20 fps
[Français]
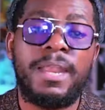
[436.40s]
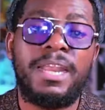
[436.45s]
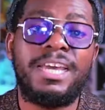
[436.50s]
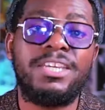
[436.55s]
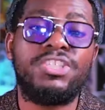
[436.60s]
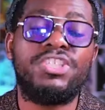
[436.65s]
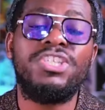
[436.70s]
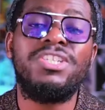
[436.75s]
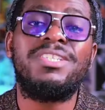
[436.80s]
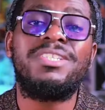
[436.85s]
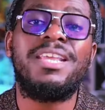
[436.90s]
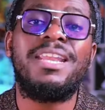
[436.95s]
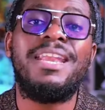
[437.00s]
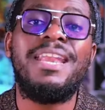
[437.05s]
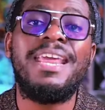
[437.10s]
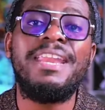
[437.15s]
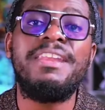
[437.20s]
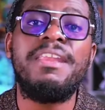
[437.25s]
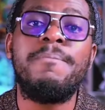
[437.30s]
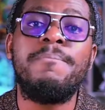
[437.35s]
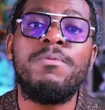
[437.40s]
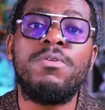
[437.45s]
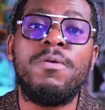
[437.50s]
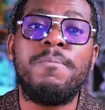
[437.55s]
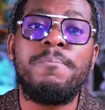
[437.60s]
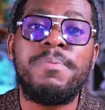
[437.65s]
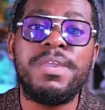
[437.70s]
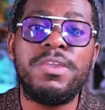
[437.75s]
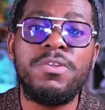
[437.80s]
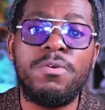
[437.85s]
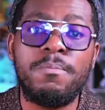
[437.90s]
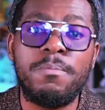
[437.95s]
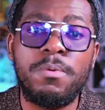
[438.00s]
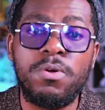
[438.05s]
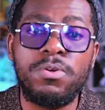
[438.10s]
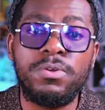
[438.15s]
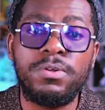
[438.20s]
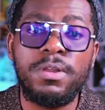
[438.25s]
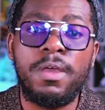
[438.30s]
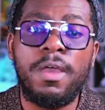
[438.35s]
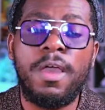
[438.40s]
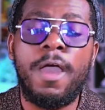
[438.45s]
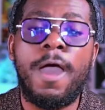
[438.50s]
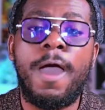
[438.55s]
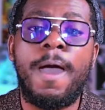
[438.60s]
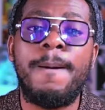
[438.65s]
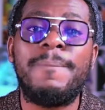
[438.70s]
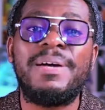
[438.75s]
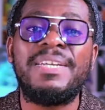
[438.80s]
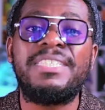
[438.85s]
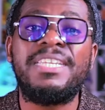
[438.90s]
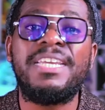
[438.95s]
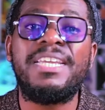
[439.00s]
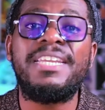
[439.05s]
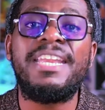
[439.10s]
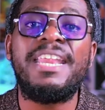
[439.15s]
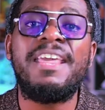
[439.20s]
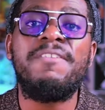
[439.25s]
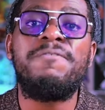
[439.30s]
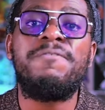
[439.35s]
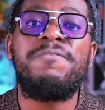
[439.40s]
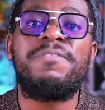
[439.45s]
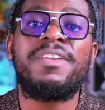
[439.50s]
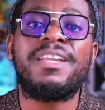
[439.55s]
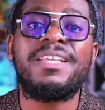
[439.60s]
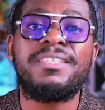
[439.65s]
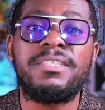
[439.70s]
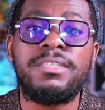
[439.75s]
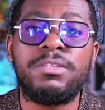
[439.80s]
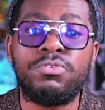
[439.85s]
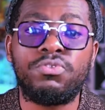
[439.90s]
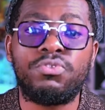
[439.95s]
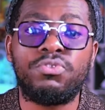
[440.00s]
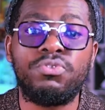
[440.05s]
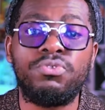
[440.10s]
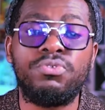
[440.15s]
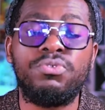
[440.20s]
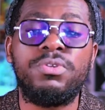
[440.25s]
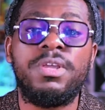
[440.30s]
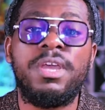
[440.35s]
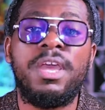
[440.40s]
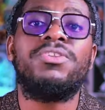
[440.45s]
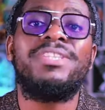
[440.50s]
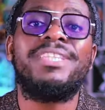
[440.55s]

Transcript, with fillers: La Chine, c'est l'un des meilleurs pays au monde en matière d'infrastructure de